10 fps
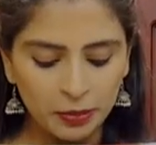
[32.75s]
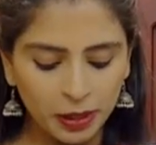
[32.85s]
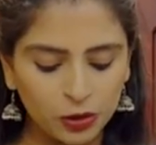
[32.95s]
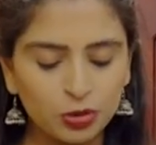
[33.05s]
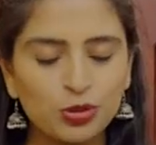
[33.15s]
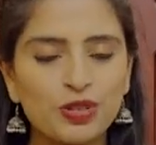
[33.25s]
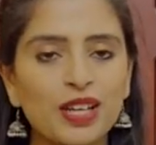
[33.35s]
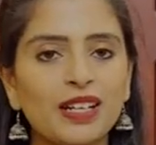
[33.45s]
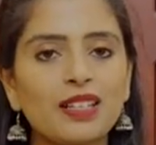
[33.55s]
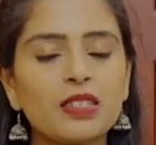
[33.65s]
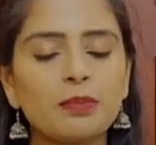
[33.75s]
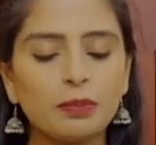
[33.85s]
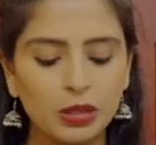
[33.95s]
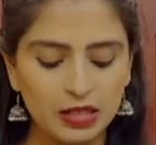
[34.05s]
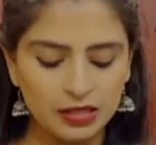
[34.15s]
పళ్ళు చూసేయండి
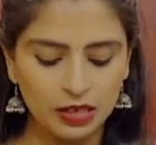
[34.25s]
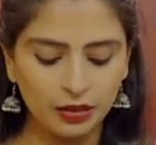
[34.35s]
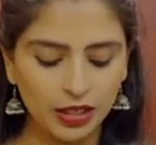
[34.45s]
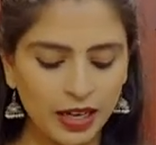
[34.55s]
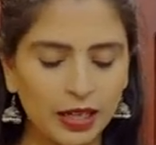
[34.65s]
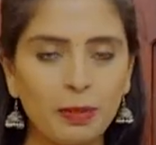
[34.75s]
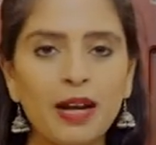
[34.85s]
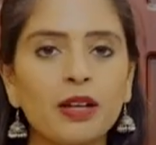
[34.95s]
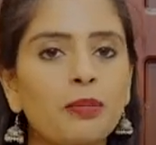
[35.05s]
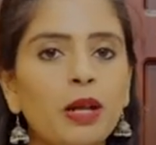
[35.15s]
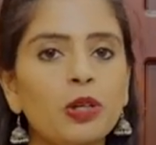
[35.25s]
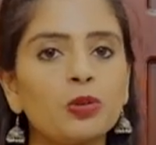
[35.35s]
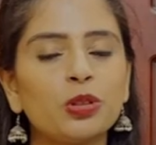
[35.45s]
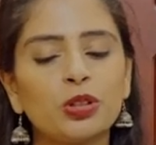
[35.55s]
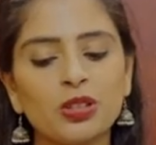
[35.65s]
సింపుల్గా సిల్వర్ కడ్డీ ప్యాటర్న్ పళ్ళు
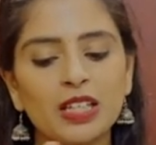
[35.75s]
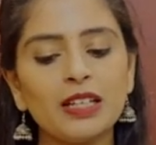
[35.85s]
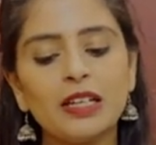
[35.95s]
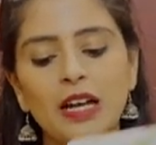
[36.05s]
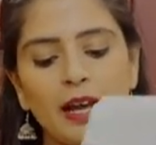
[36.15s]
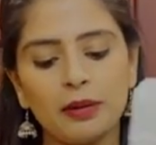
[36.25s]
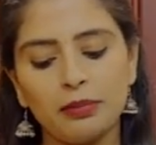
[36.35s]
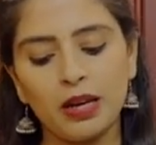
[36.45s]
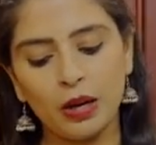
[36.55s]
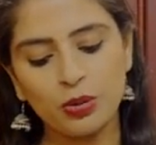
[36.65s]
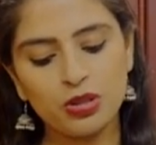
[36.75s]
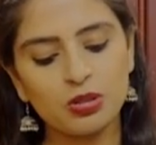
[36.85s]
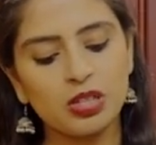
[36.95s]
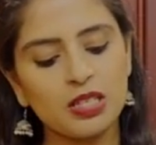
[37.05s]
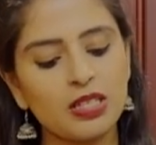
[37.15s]
ఉంటుంది అండ్ బ్లౌజ్
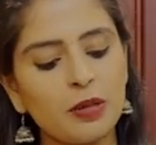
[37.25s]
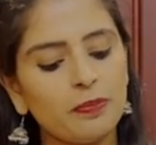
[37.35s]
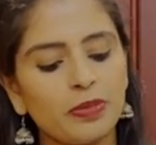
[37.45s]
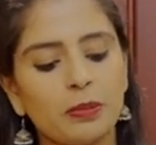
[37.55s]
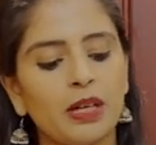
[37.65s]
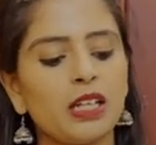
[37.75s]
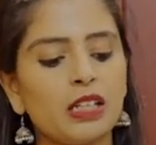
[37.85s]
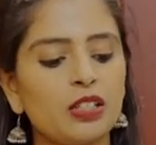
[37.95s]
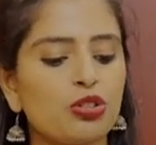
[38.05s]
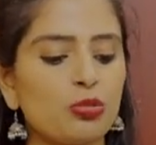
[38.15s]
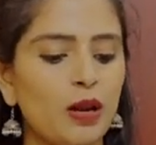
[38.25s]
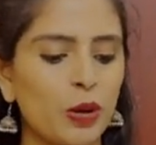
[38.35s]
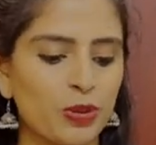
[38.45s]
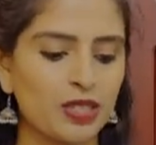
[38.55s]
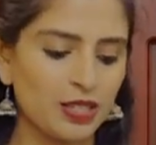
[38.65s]
వచ్చేసి మనకి టిష్యూ
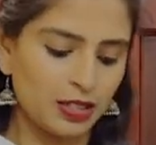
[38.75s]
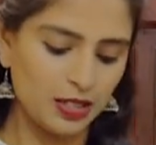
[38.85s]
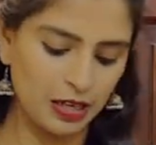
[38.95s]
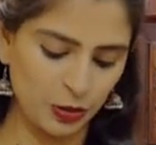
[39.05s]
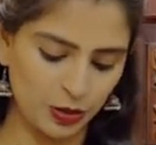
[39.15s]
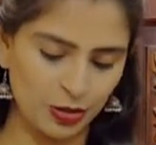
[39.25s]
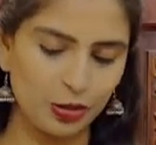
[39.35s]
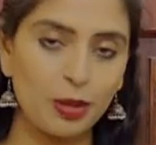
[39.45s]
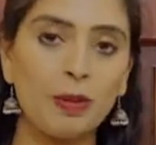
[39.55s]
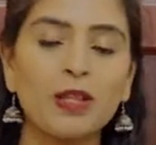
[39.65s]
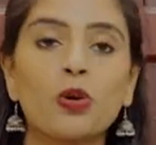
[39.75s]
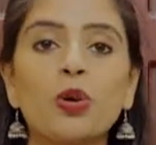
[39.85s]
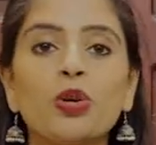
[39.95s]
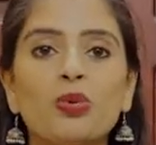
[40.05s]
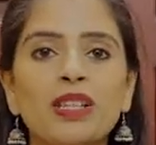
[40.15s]
బ్లౌజ్ ఇలా వస్తుంది
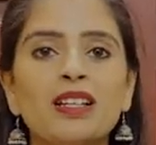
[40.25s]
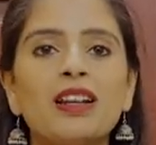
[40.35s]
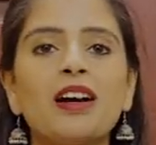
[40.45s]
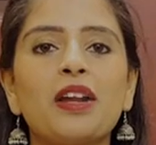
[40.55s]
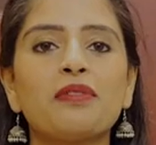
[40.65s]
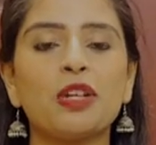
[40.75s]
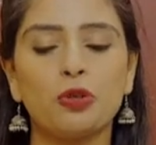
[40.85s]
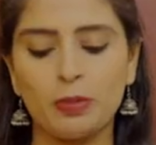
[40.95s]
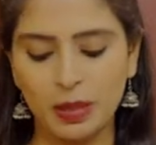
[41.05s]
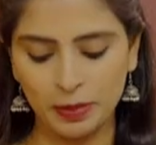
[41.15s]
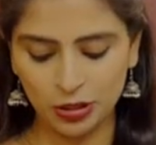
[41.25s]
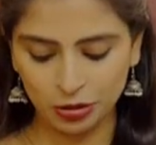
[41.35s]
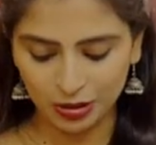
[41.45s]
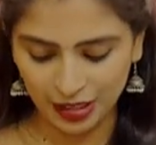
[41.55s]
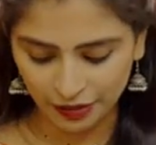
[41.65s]
పదకొండు వందల అరవై రూపాయలు
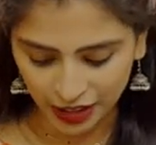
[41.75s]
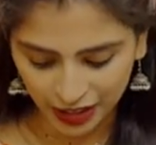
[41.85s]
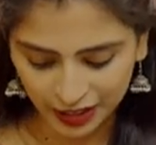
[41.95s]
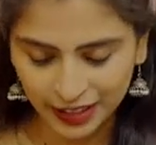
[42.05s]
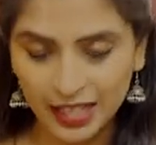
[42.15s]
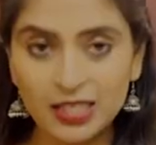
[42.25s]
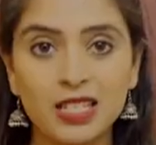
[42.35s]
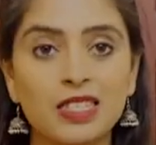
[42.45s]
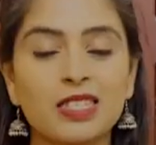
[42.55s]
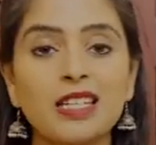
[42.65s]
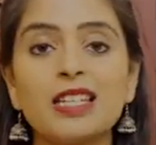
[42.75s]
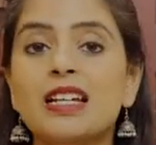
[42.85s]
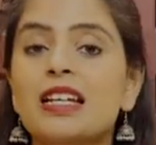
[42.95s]
పడుతుంది లెవెన్ హండ్రెడ్ అండ్ సిక్స్టీ